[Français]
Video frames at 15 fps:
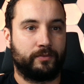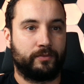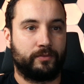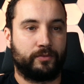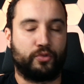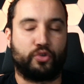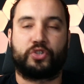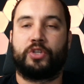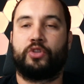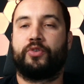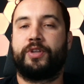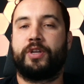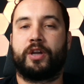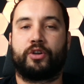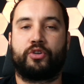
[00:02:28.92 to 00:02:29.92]
Donc ces
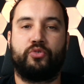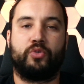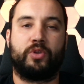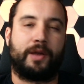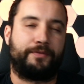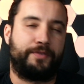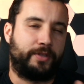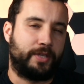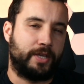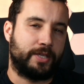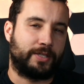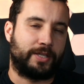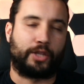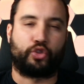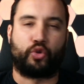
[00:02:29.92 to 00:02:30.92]
données incluent la
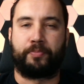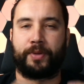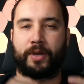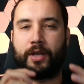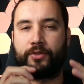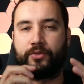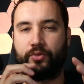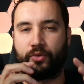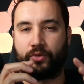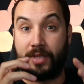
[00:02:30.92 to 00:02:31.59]
vitesse, la température des